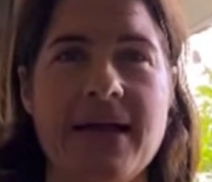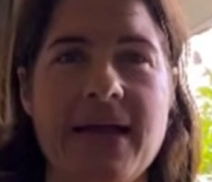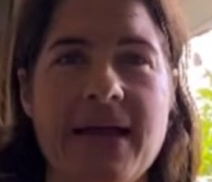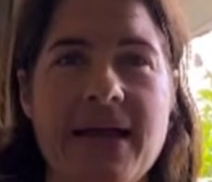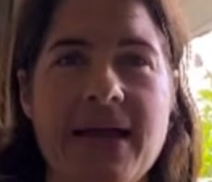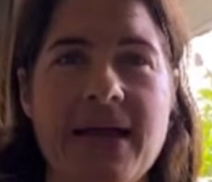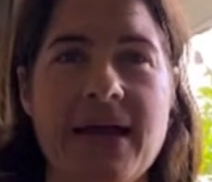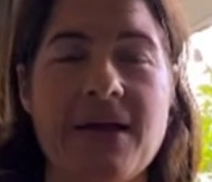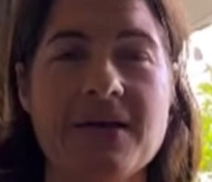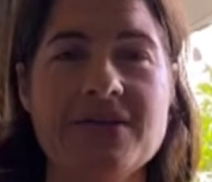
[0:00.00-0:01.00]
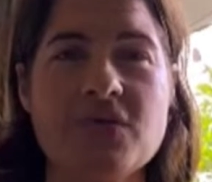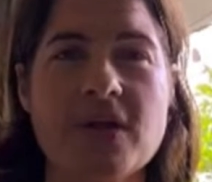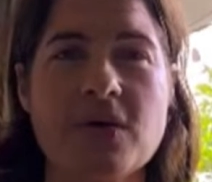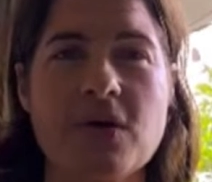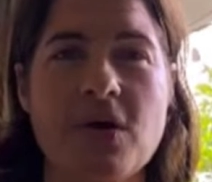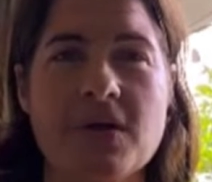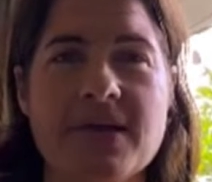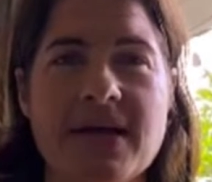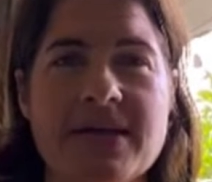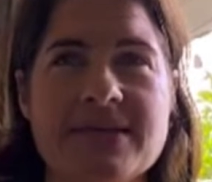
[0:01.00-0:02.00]
et alors l'histoire de
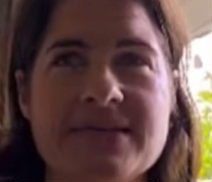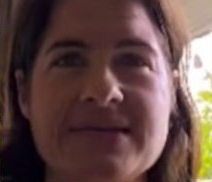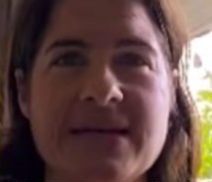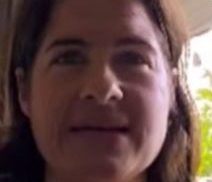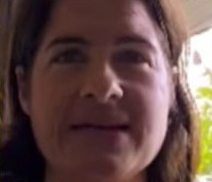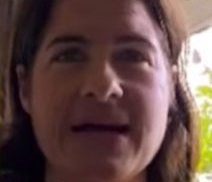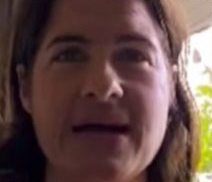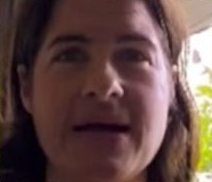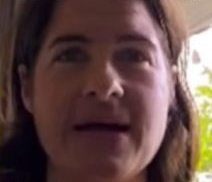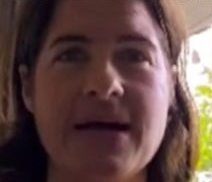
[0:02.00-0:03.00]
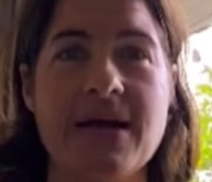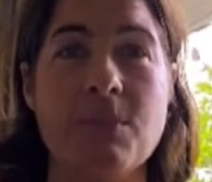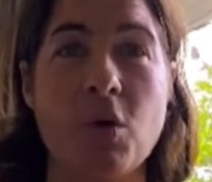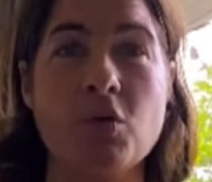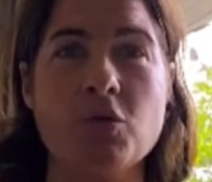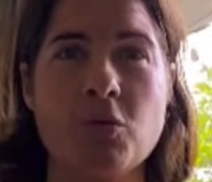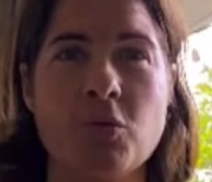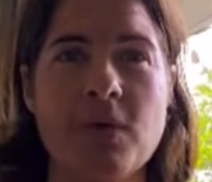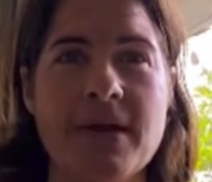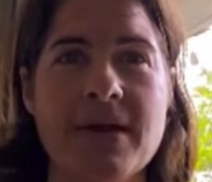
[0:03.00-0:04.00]
Corentin, c'est un
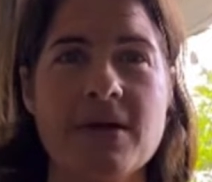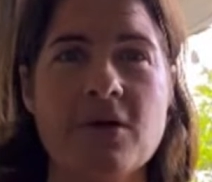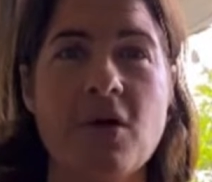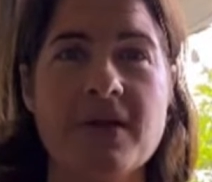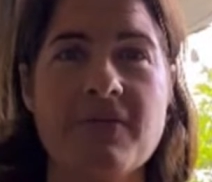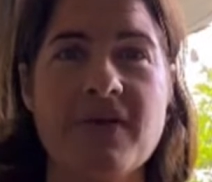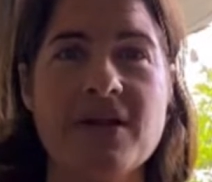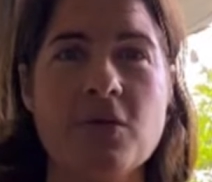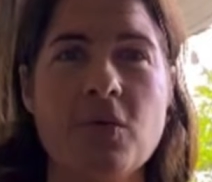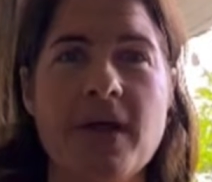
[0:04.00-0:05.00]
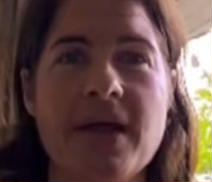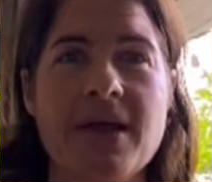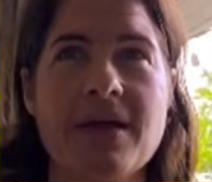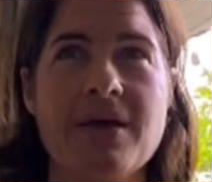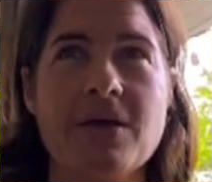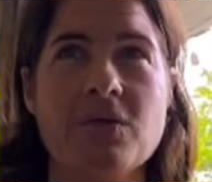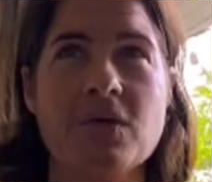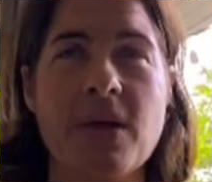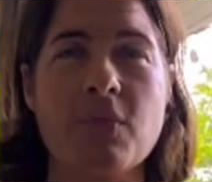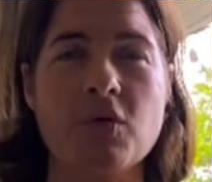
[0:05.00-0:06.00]
breton, Corentin Feldoé, euh,
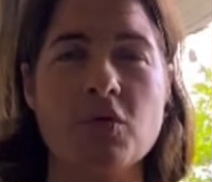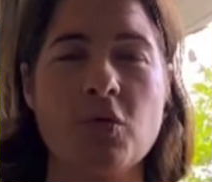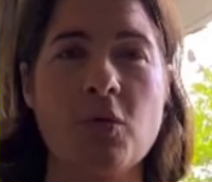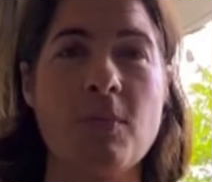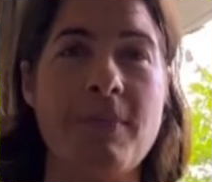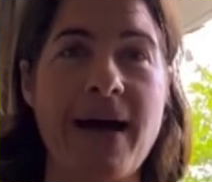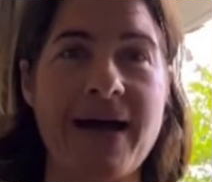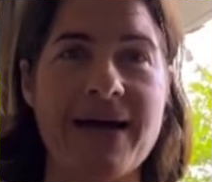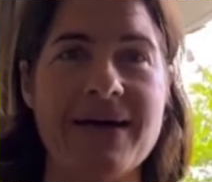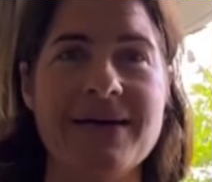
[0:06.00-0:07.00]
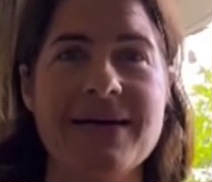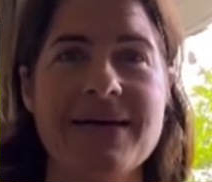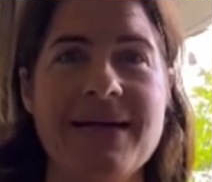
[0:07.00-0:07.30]
donc un breton marin,